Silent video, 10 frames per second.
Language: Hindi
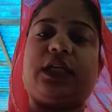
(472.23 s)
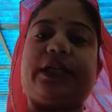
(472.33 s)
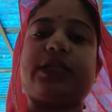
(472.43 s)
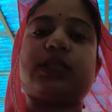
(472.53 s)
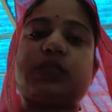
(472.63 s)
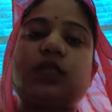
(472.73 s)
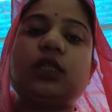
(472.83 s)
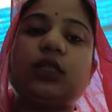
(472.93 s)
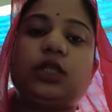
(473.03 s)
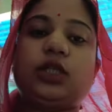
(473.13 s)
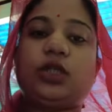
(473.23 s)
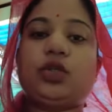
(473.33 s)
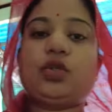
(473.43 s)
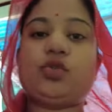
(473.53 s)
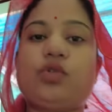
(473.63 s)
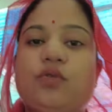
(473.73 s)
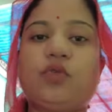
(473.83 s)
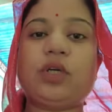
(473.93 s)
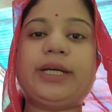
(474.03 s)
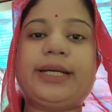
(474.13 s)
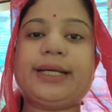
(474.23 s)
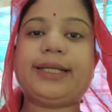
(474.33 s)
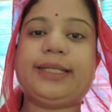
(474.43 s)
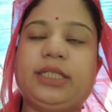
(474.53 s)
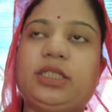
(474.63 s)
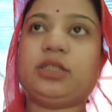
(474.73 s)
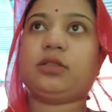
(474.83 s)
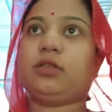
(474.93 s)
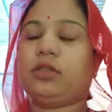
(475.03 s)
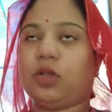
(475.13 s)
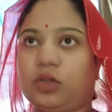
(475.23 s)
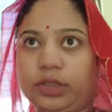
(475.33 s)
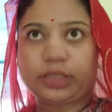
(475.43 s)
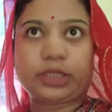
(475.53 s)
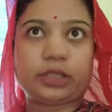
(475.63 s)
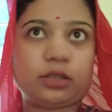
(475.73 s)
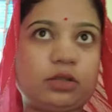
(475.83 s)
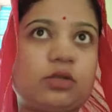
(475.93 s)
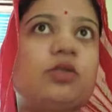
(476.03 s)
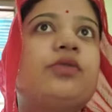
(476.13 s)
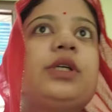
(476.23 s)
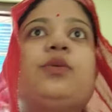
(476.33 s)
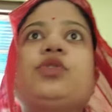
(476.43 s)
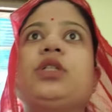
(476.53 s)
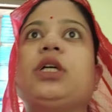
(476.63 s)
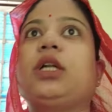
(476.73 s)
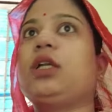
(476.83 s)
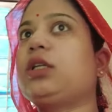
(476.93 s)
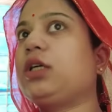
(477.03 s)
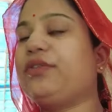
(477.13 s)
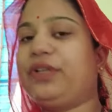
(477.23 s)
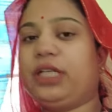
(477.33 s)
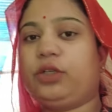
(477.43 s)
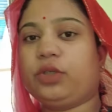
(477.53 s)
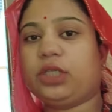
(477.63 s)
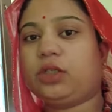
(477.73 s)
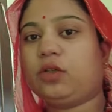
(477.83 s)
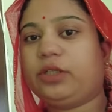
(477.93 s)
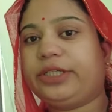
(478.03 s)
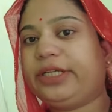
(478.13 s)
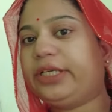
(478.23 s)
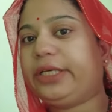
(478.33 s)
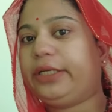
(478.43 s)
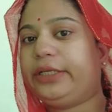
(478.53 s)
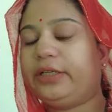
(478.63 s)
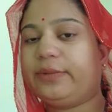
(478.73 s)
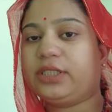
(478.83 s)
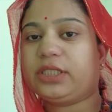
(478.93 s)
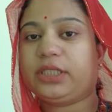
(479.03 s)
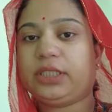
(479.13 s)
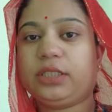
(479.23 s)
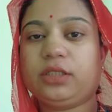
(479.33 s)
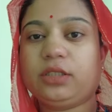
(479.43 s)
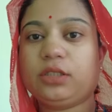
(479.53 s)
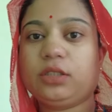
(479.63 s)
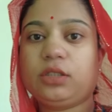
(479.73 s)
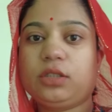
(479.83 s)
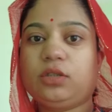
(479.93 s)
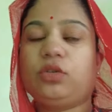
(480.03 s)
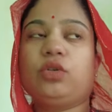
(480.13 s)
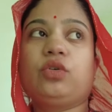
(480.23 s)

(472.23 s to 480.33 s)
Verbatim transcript: यस सो so, वो गए हैं नीज डॉक्टर के तो फिर मुझे नहाना था काफ़ी लेट हो गया था ऑलरेडी एक डेढ़ बज रही थी तो